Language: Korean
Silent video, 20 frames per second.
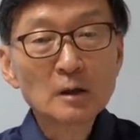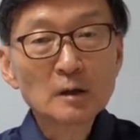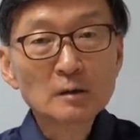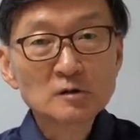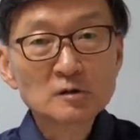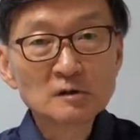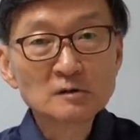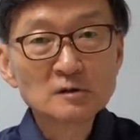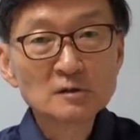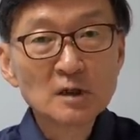
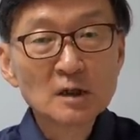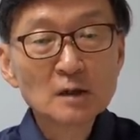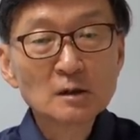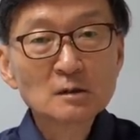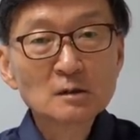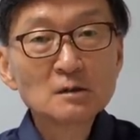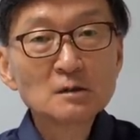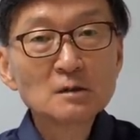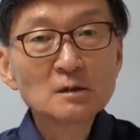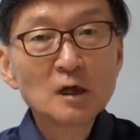
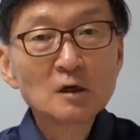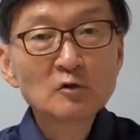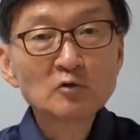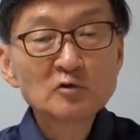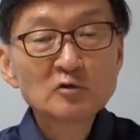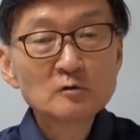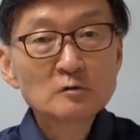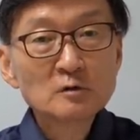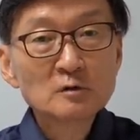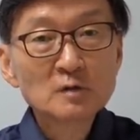전쟁을 끝내고
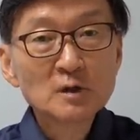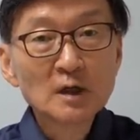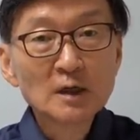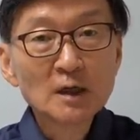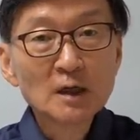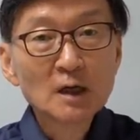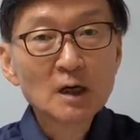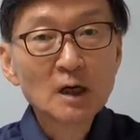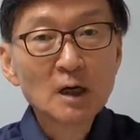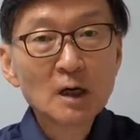휴전을
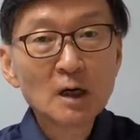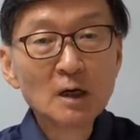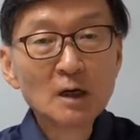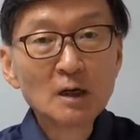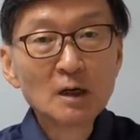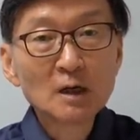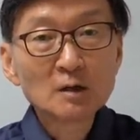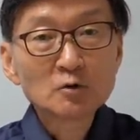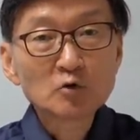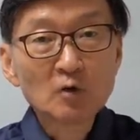하니까
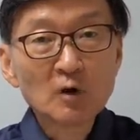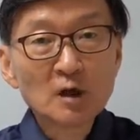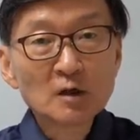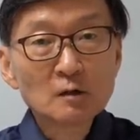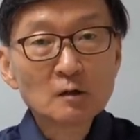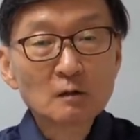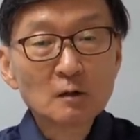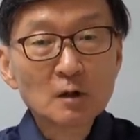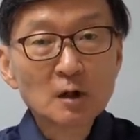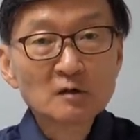
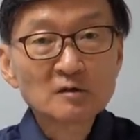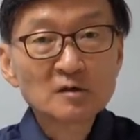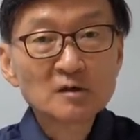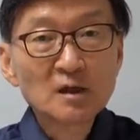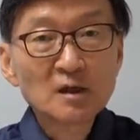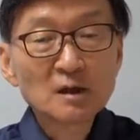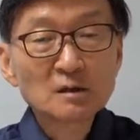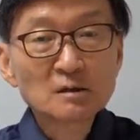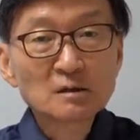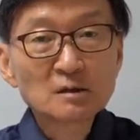좋아질 거라
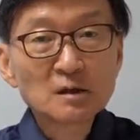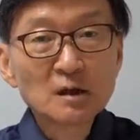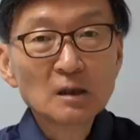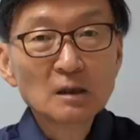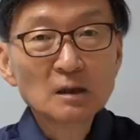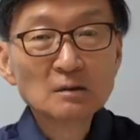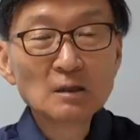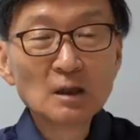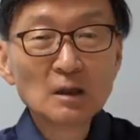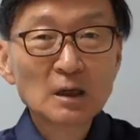
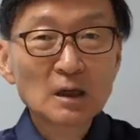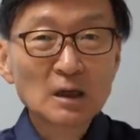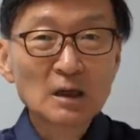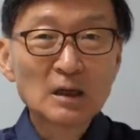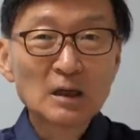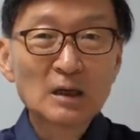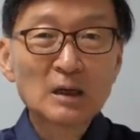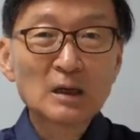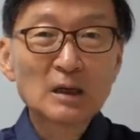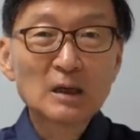기대했는데
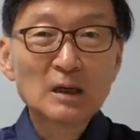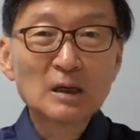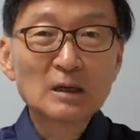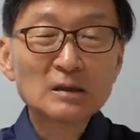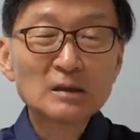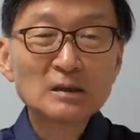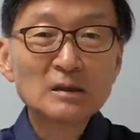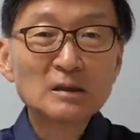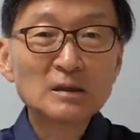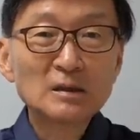
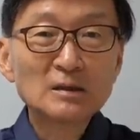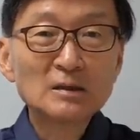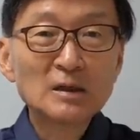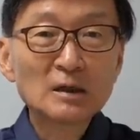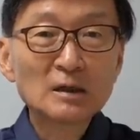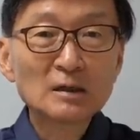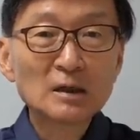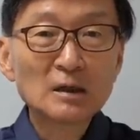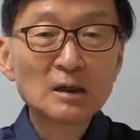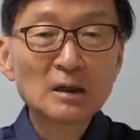크, 이
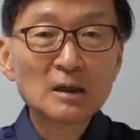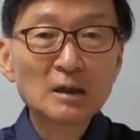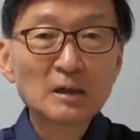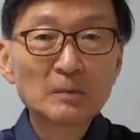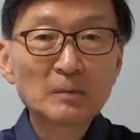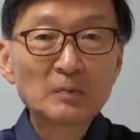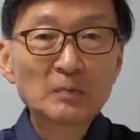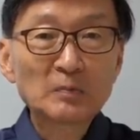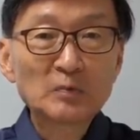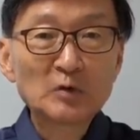1단계
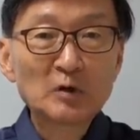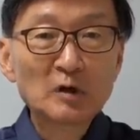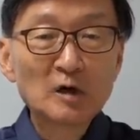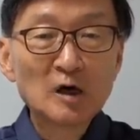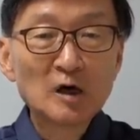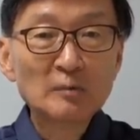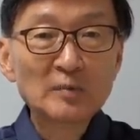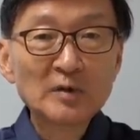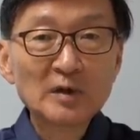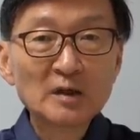무역
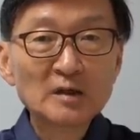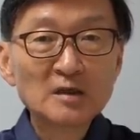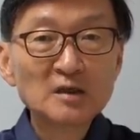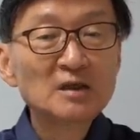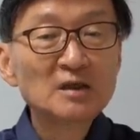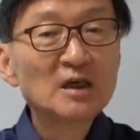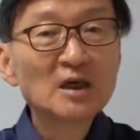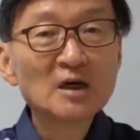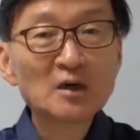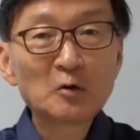합의의
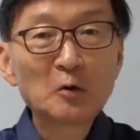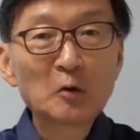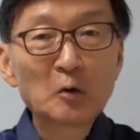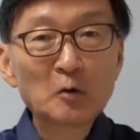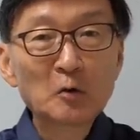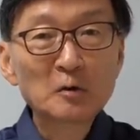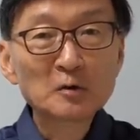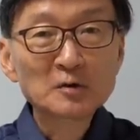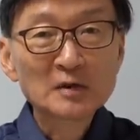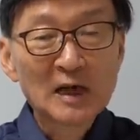이행을
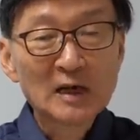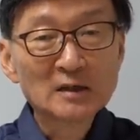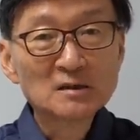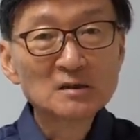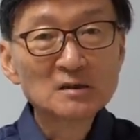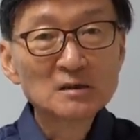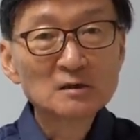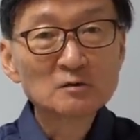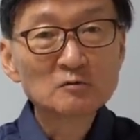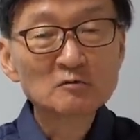놓고
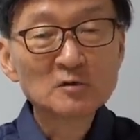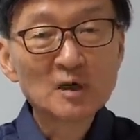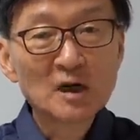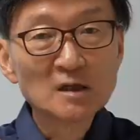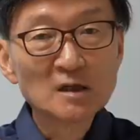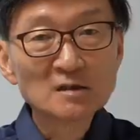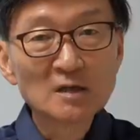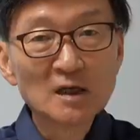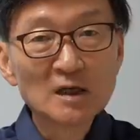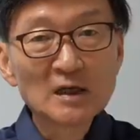다시 두
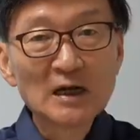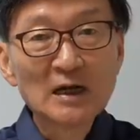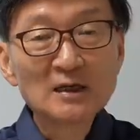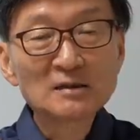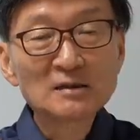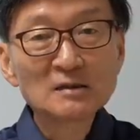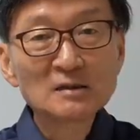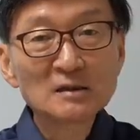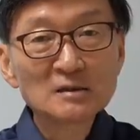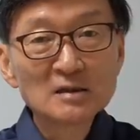나라 사이
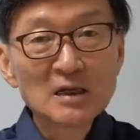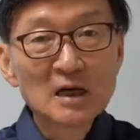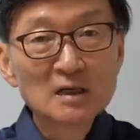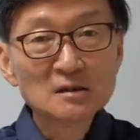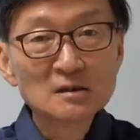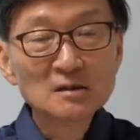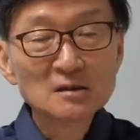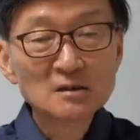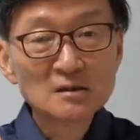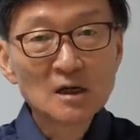갈등이
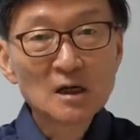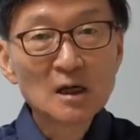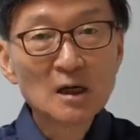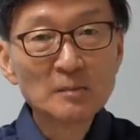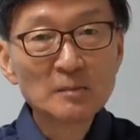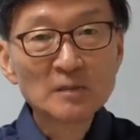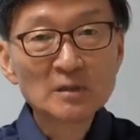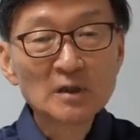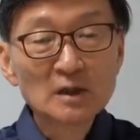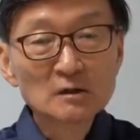싹트기
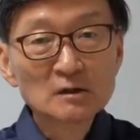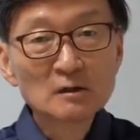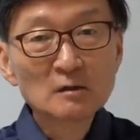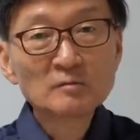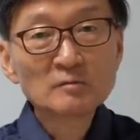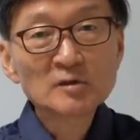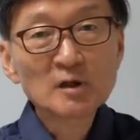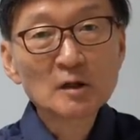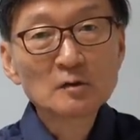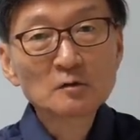시작합니다.
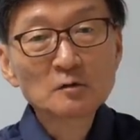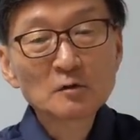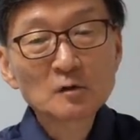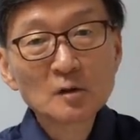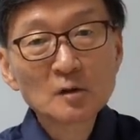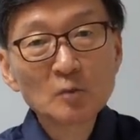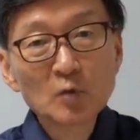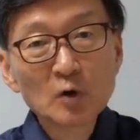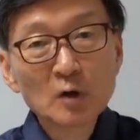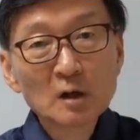트럼프
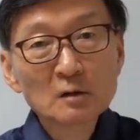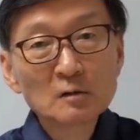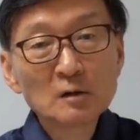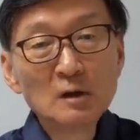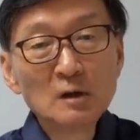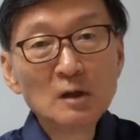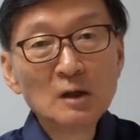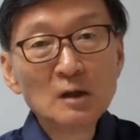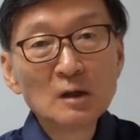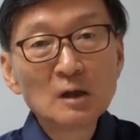대통령이
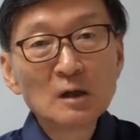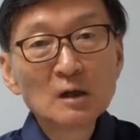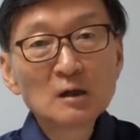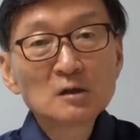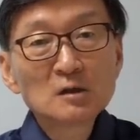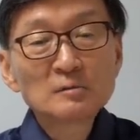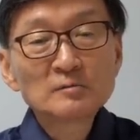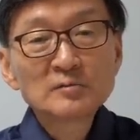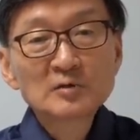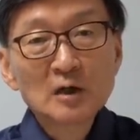뭐라고
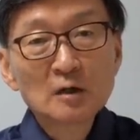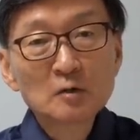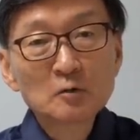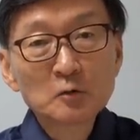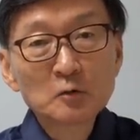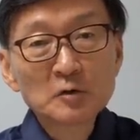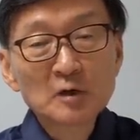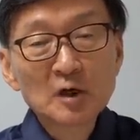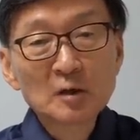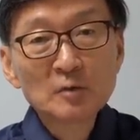으름장을
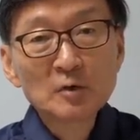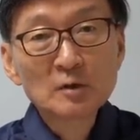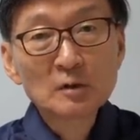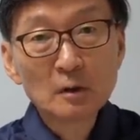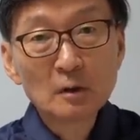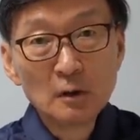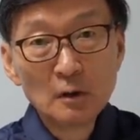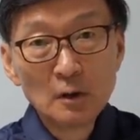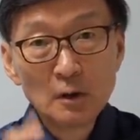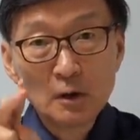
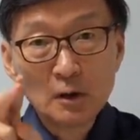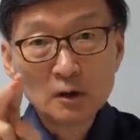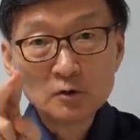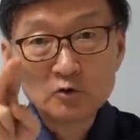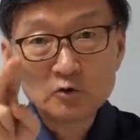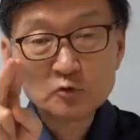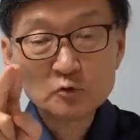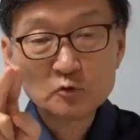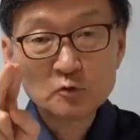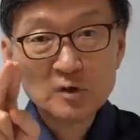놓냐면요. 아,
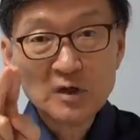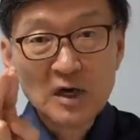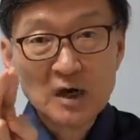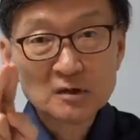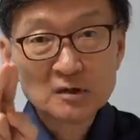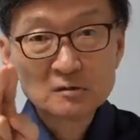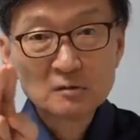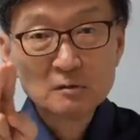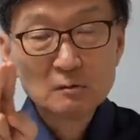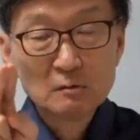중국이
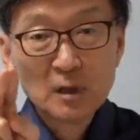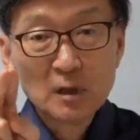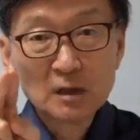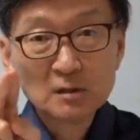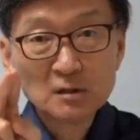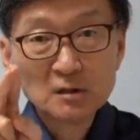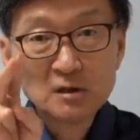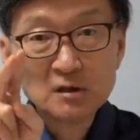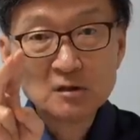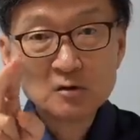
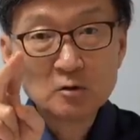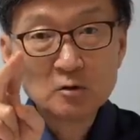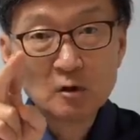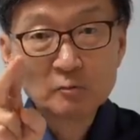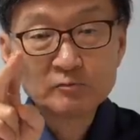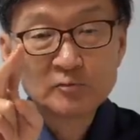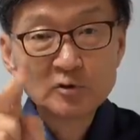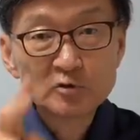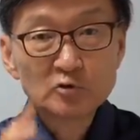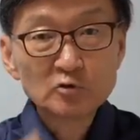약속한
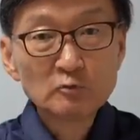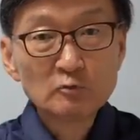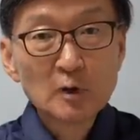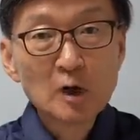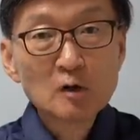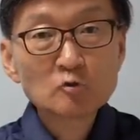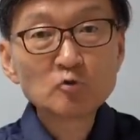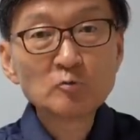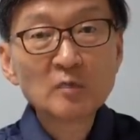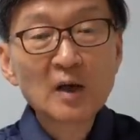2천억 불
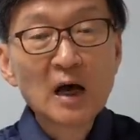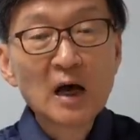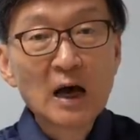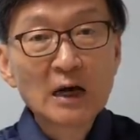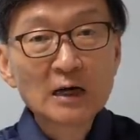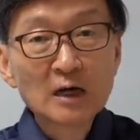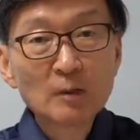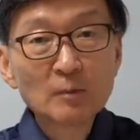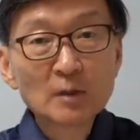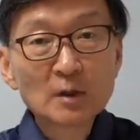추가 구매
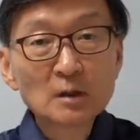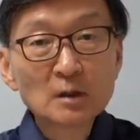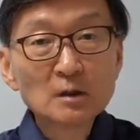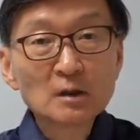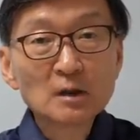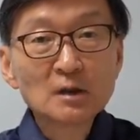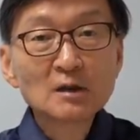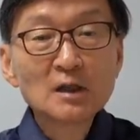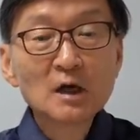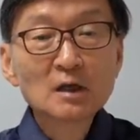안 하면은
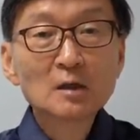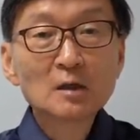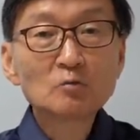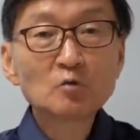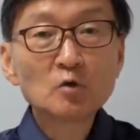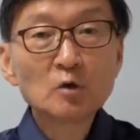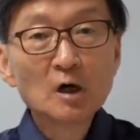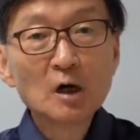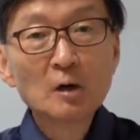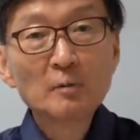1단계
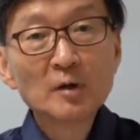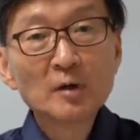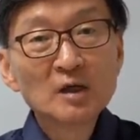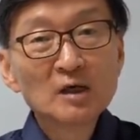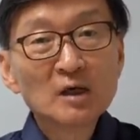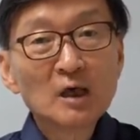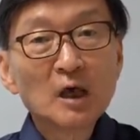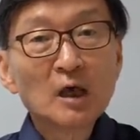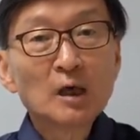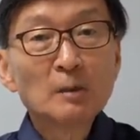무역 합의
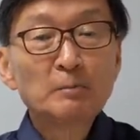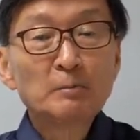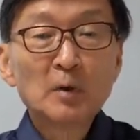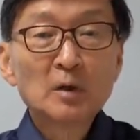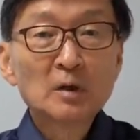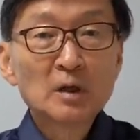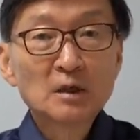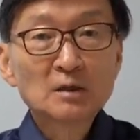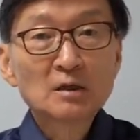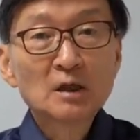
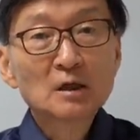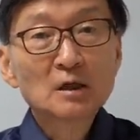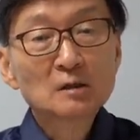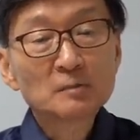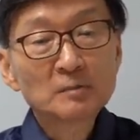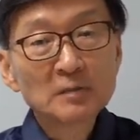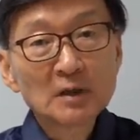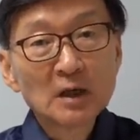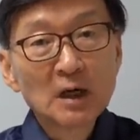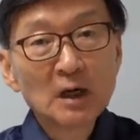깨버리겠다
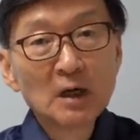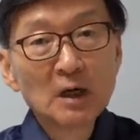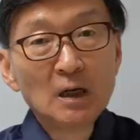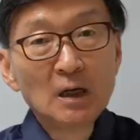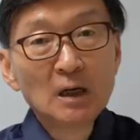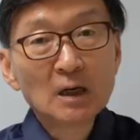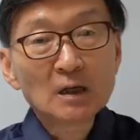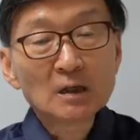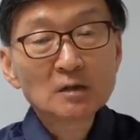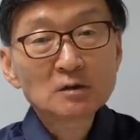그럽니다.
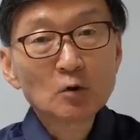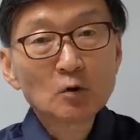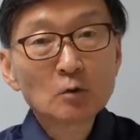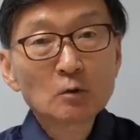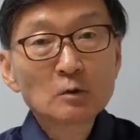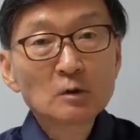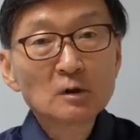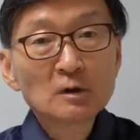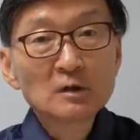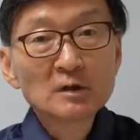그래서
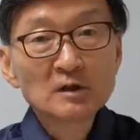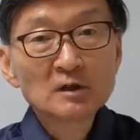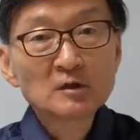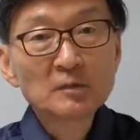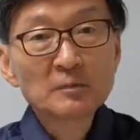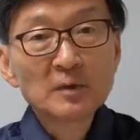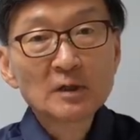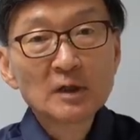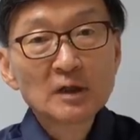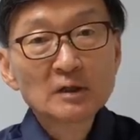오늘은 이
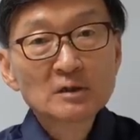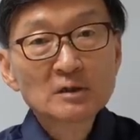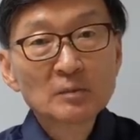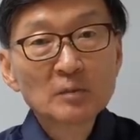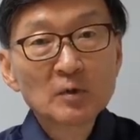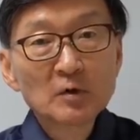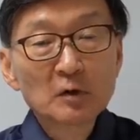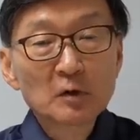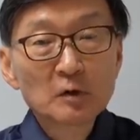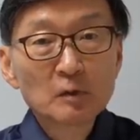점에 대해서
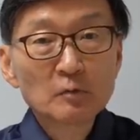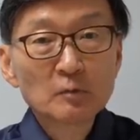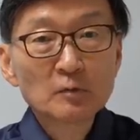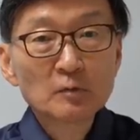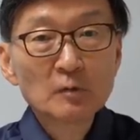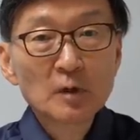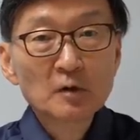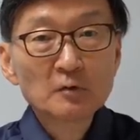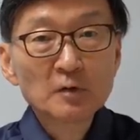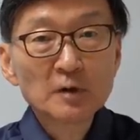한번
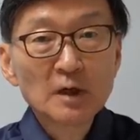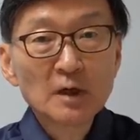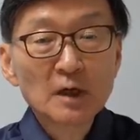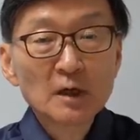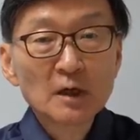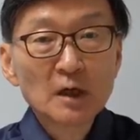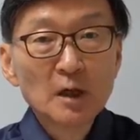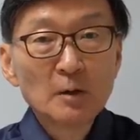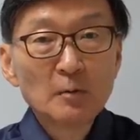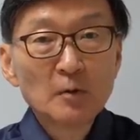여러분하고
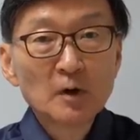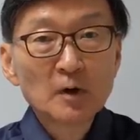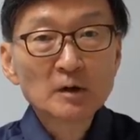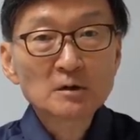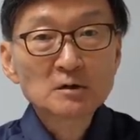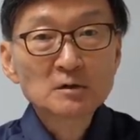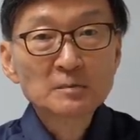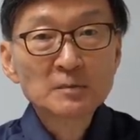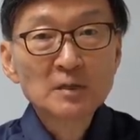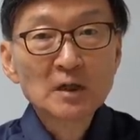이야기해
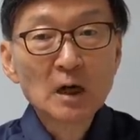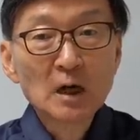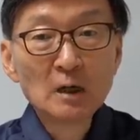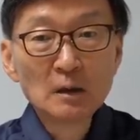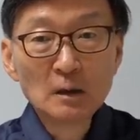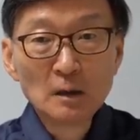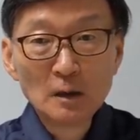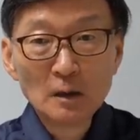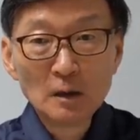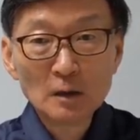보겠습니다.
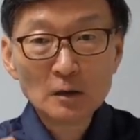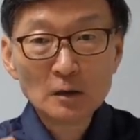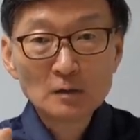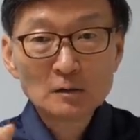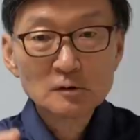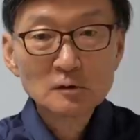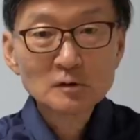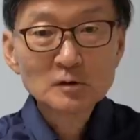이 저